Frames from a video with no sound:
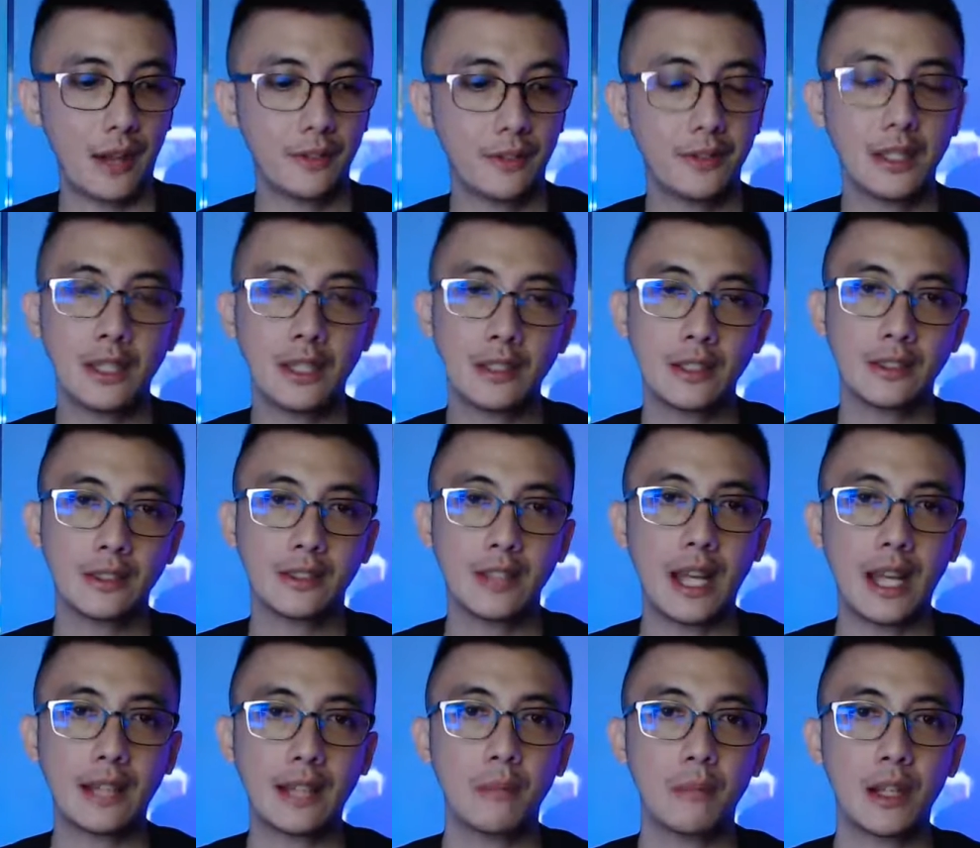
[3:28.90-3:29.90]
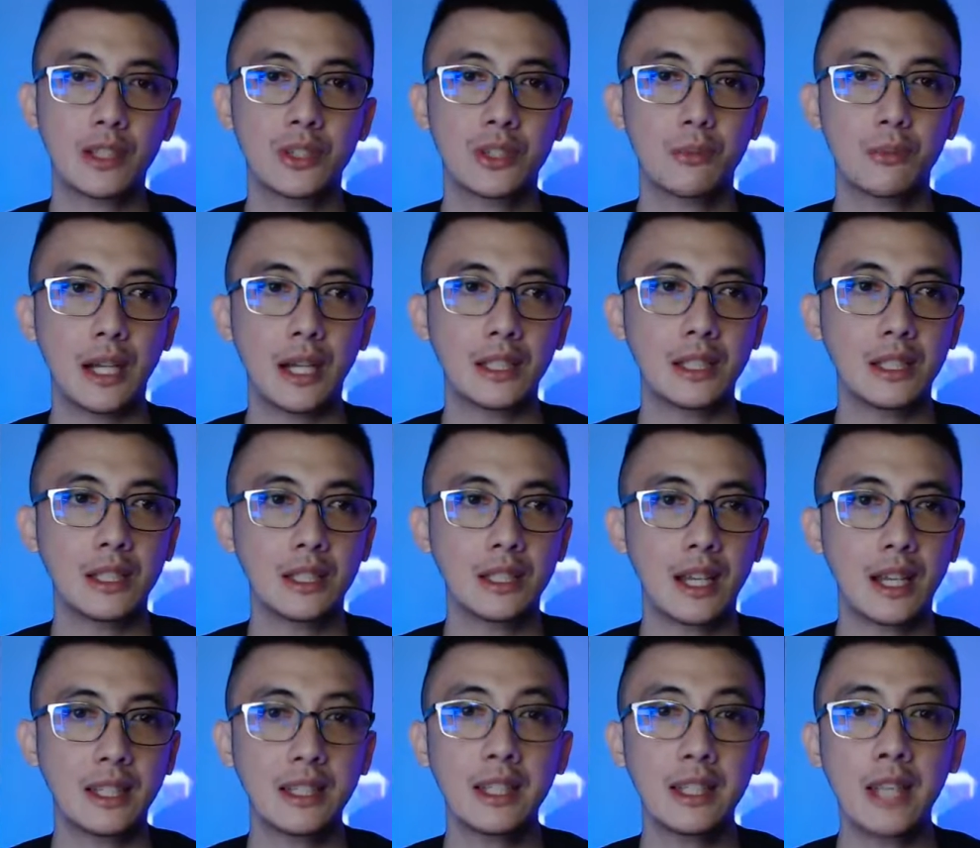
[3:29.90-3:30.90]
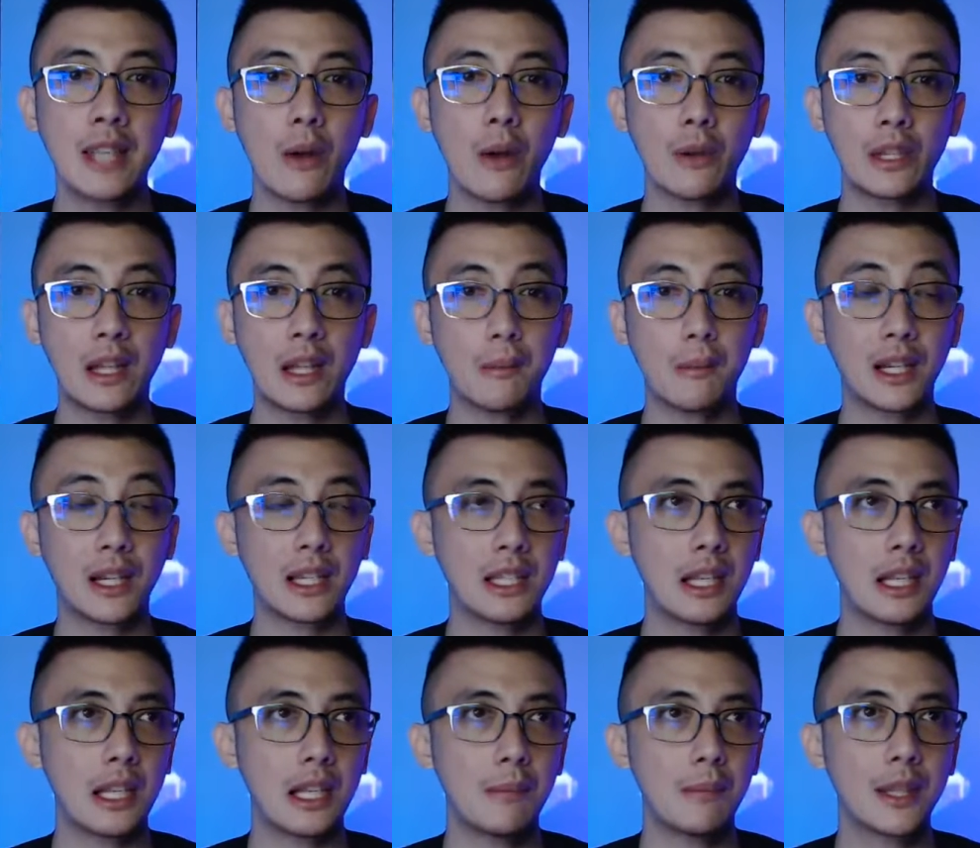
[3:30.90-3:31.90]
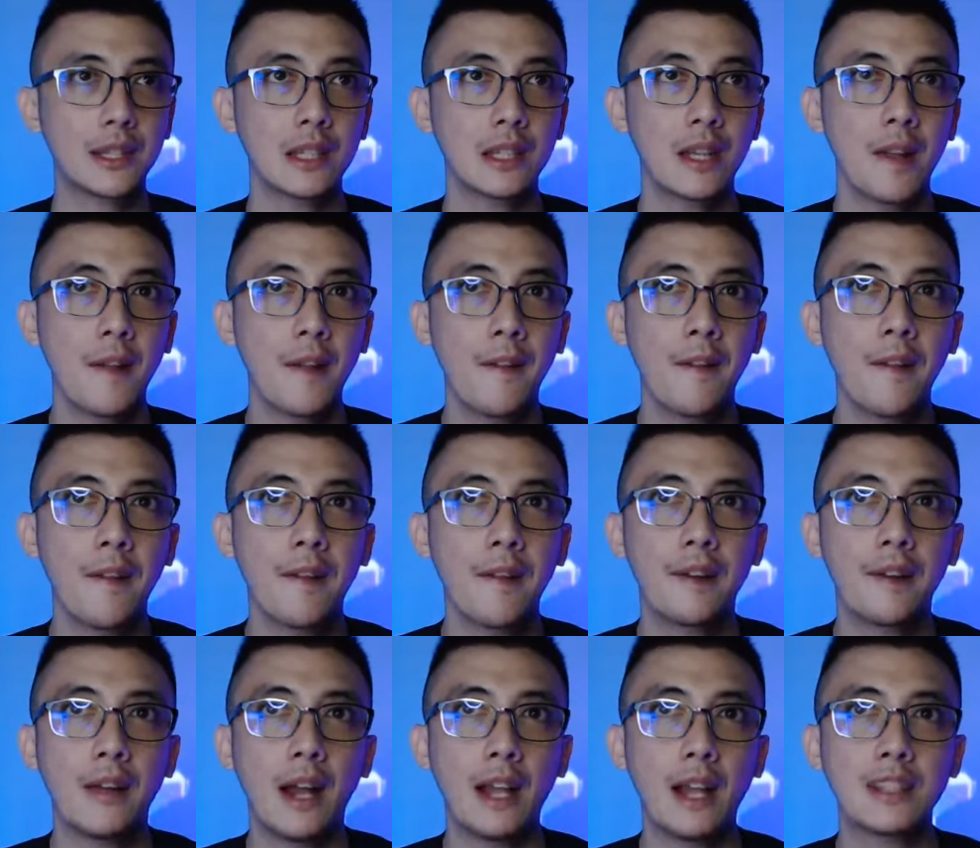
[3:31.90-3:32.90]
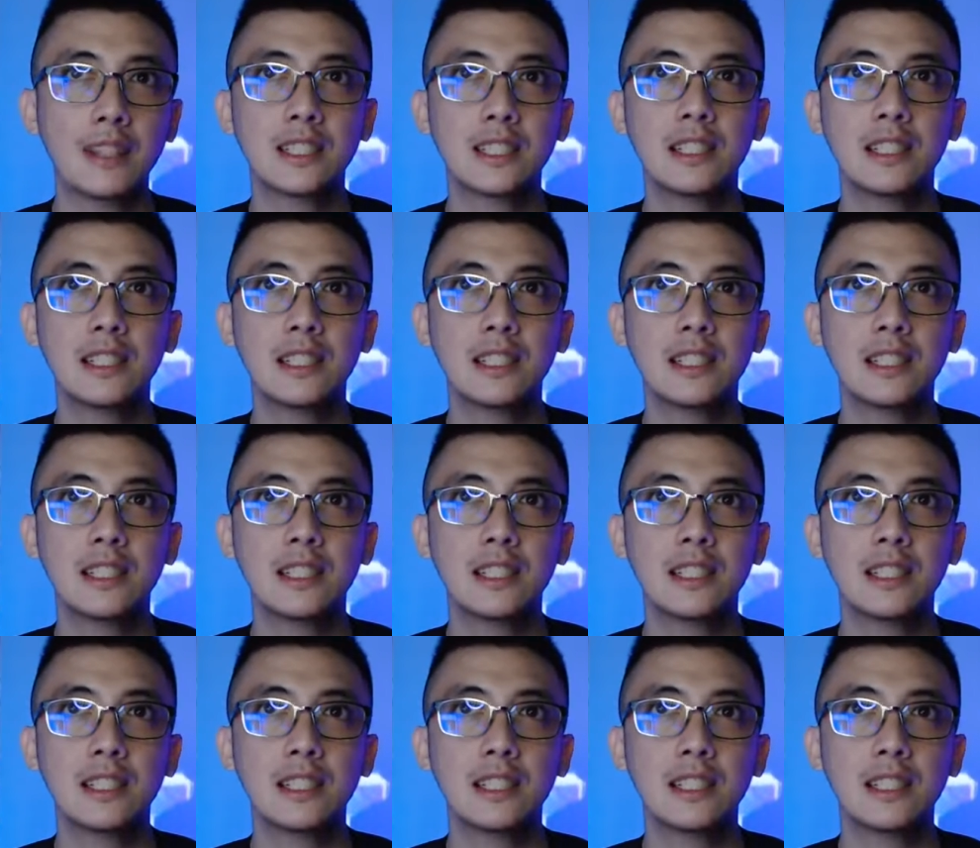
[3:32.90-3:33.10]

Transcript: Nakatulog ako niya ng mga 1 or 2 talaga. Just because of, I'm thinking.